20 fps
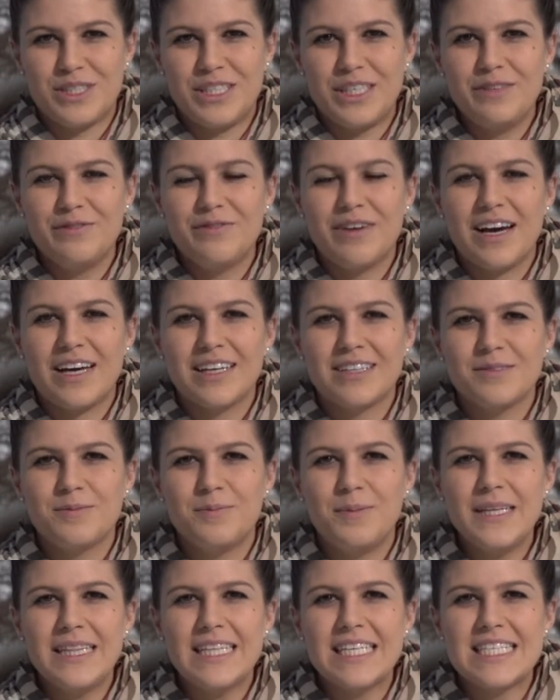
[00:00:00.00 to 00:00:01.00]
Skifahren
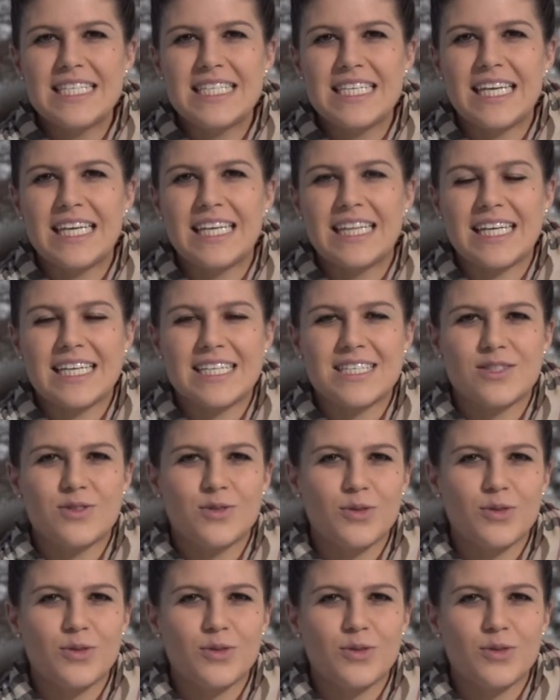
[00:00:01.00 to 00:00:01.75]
bietet sich das